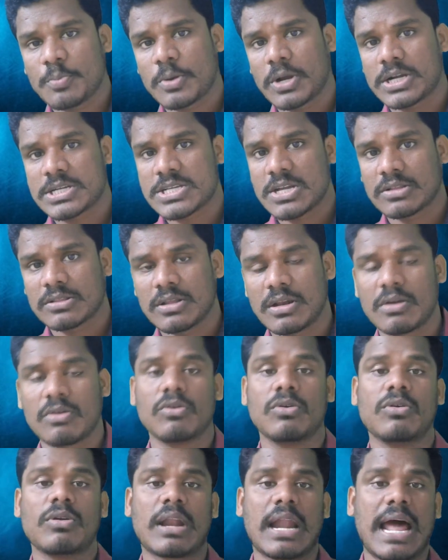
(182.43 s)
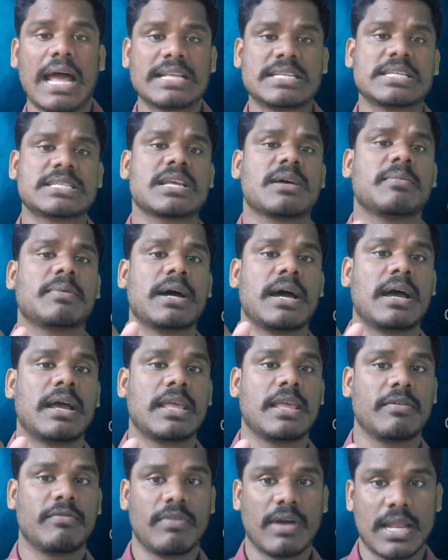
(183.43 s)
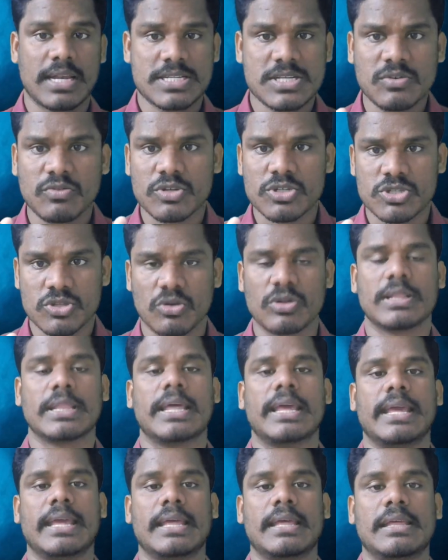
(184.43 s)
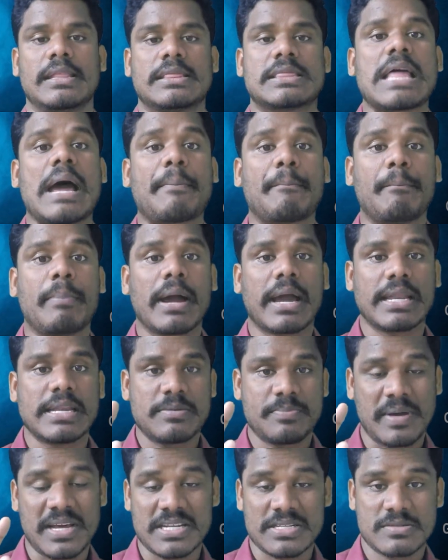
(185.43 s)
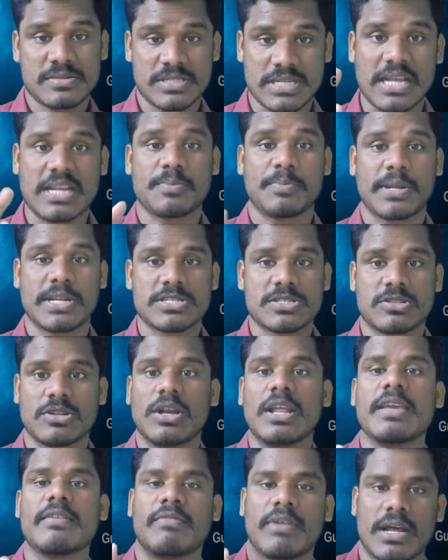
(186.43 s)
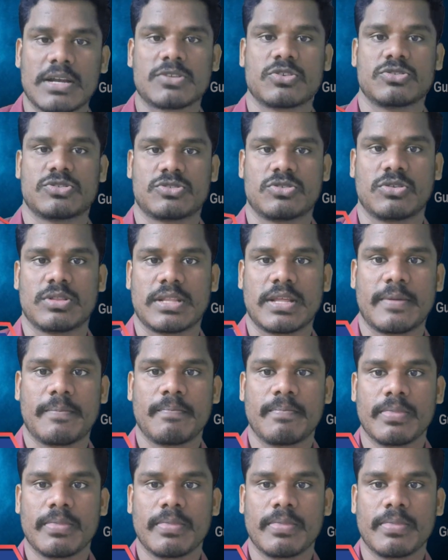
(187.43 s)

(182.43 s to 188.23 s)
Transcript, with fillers: కార్పొరేట్ శక్తులకు రాజ్యసభ ఇవ్వాల్సి వస్తోంది తప్పకని పరిస్థితి సరి పరిస్థితుల్లో ఇవ్వాల్సి వస్తుంది